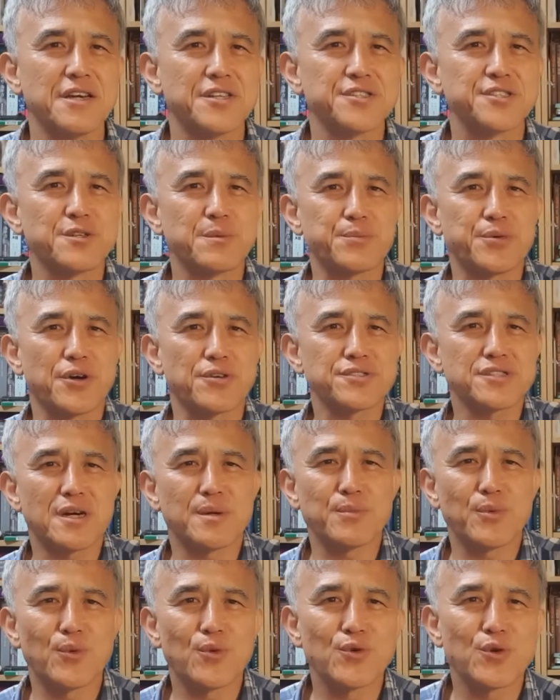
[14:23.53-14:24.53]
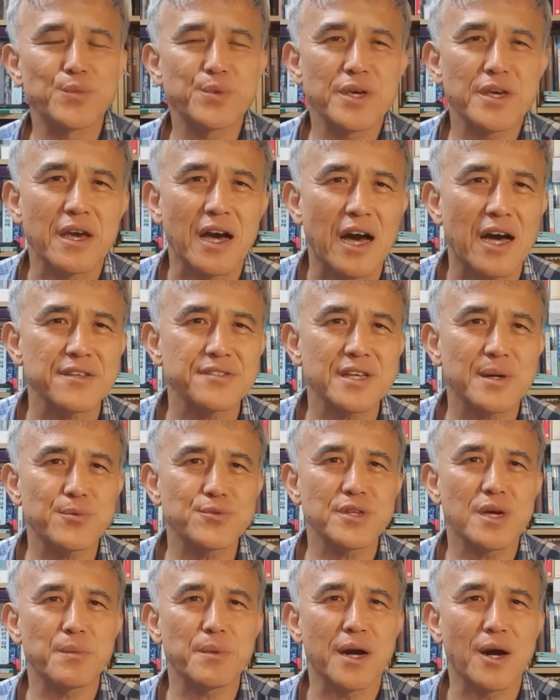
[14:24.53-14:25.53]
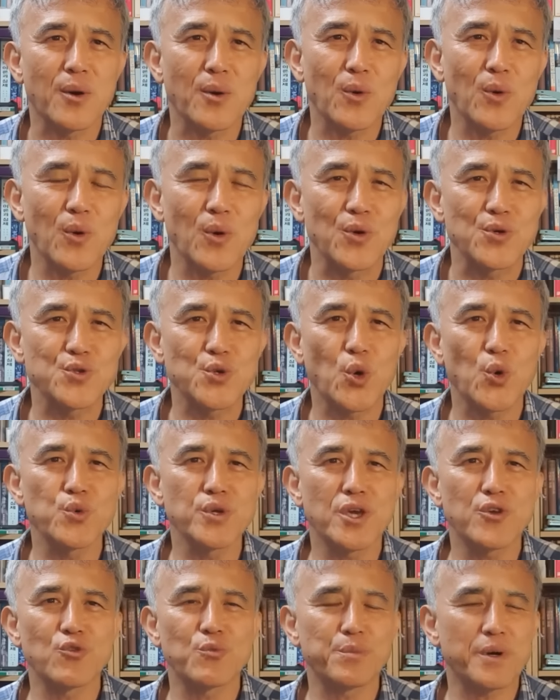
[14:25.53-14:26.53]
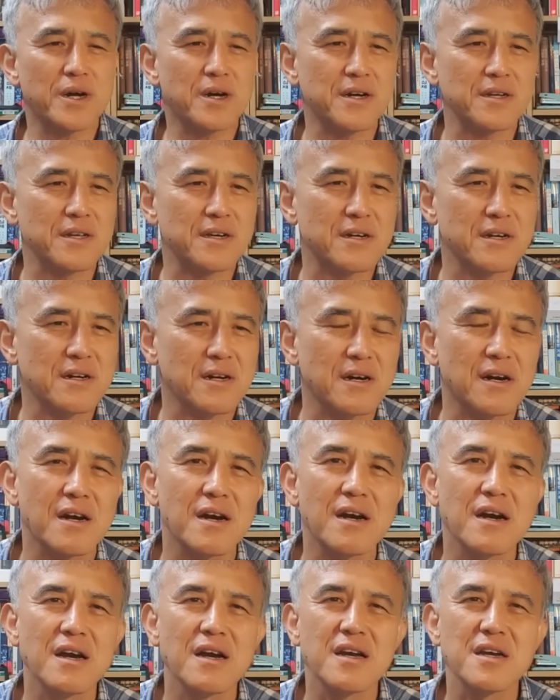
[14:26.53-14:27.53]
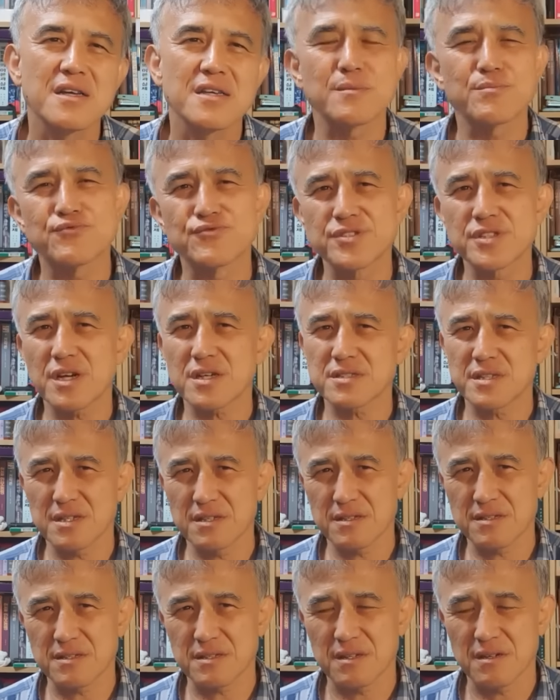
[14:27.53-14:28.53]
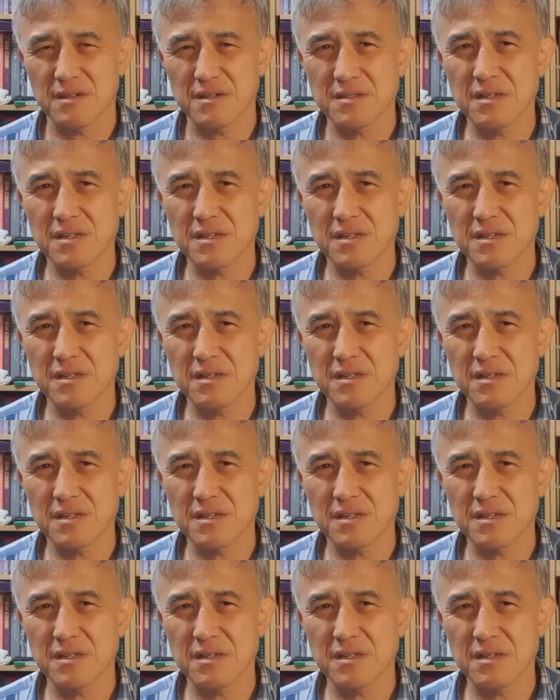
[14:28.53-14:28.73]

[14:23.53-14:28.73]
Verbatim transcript: 지금 병장 공급이 하사보다 많고 소위에 육박하니까 이게 문제가 생겼잖아요.